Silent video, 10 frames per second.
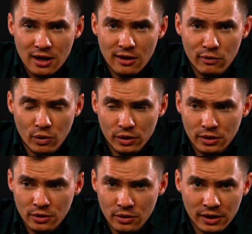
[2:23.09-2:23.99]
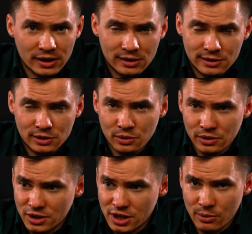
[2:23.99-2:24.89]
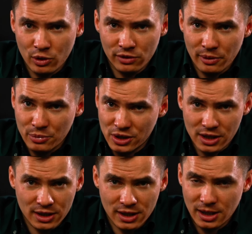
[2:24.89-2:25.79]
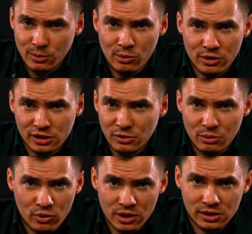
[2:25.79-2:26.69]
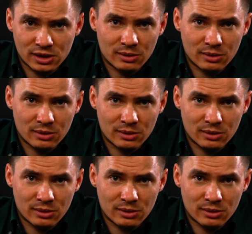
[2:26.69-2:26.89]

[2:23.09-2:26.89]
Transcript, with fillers: Вот. Но есть то, с чем он вообще никаким образом не борется,